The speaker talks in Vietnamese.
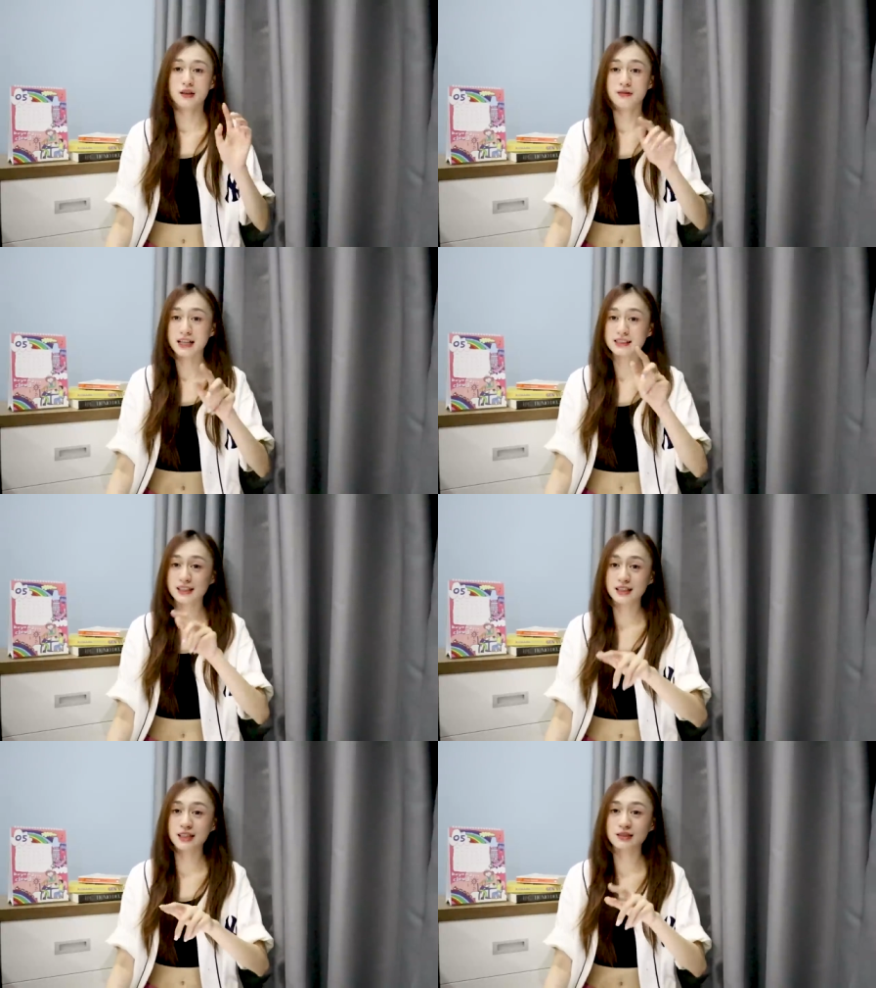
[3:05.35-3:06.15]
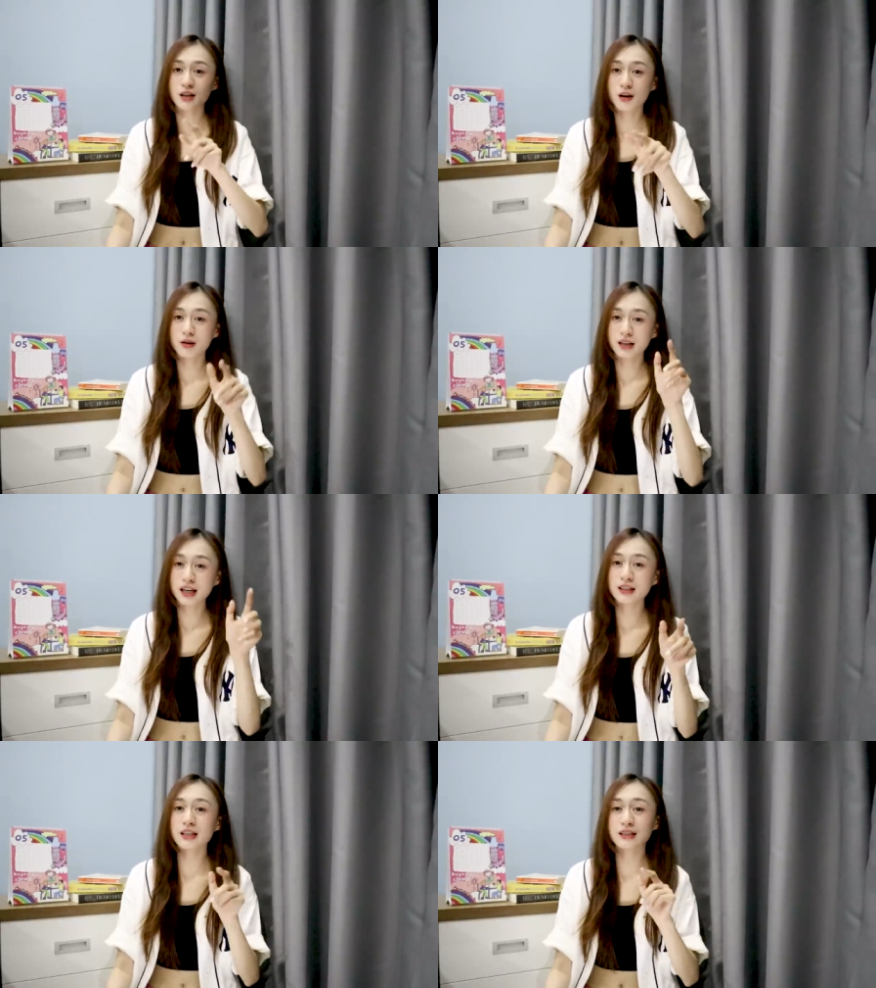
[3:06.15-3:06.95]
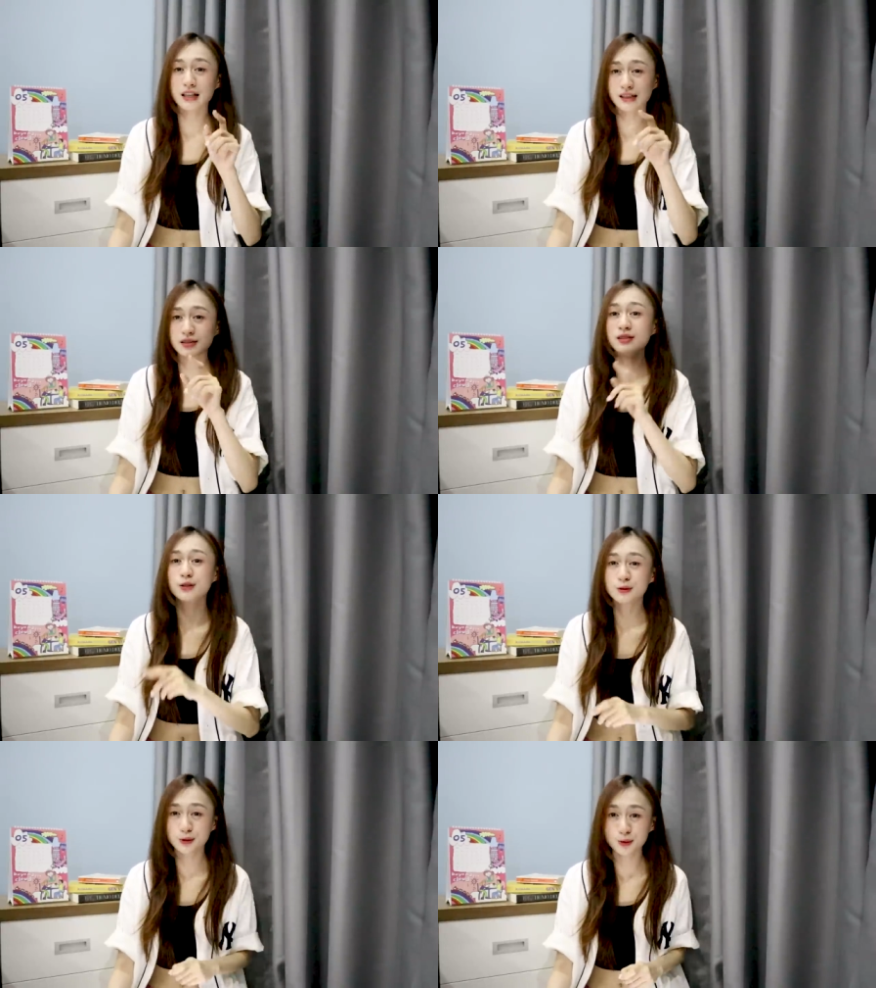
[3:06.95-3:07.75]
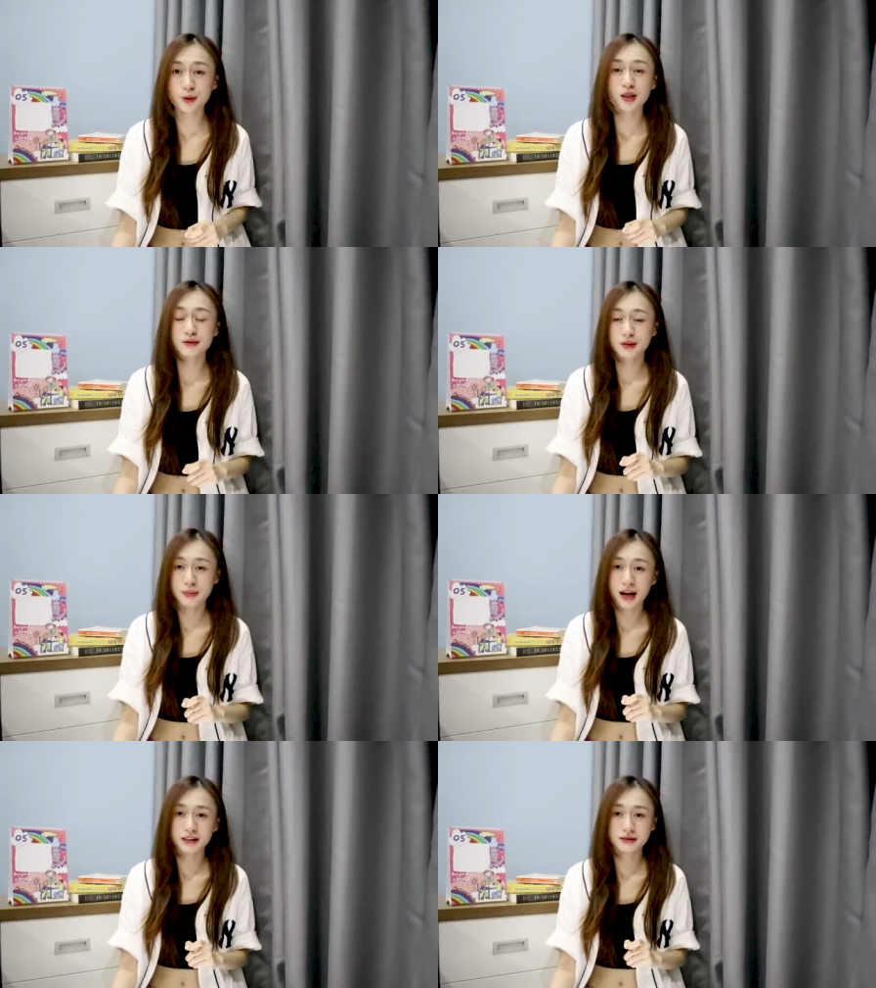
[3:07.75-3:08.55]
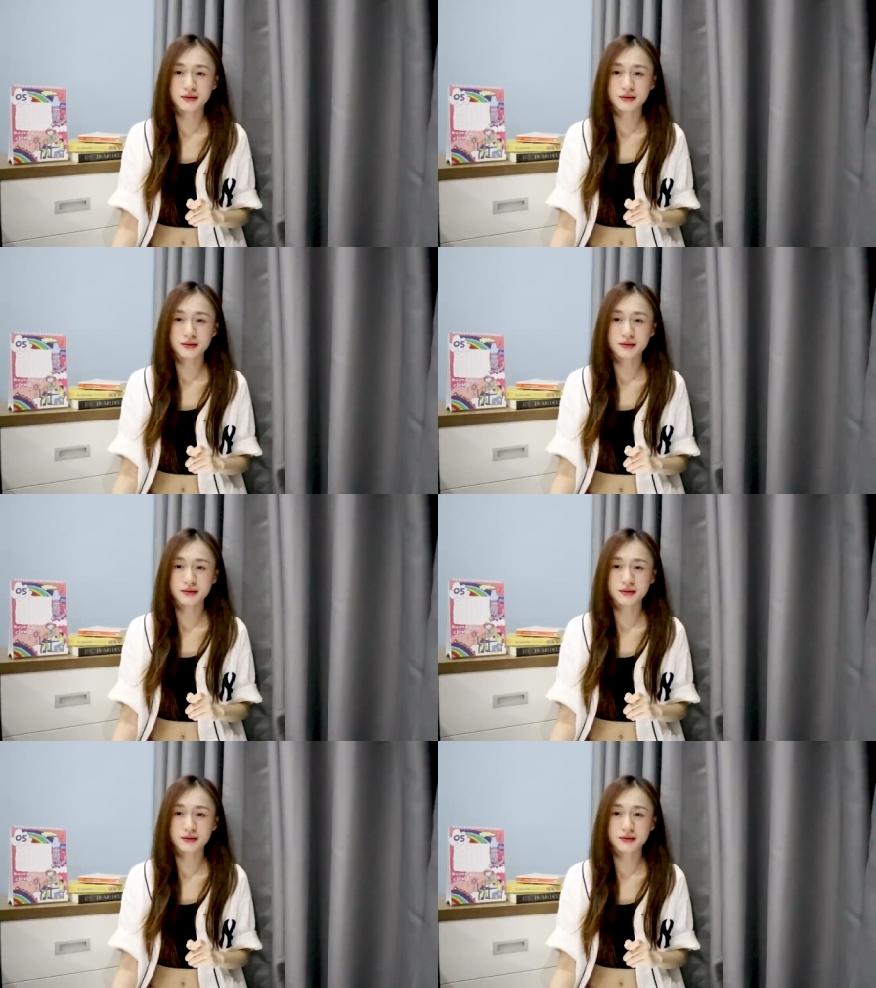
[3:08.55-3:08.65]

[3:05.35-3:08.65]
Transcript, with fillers: và sẽ khiến họ kích thích cái sự hứng thú hơn với bạn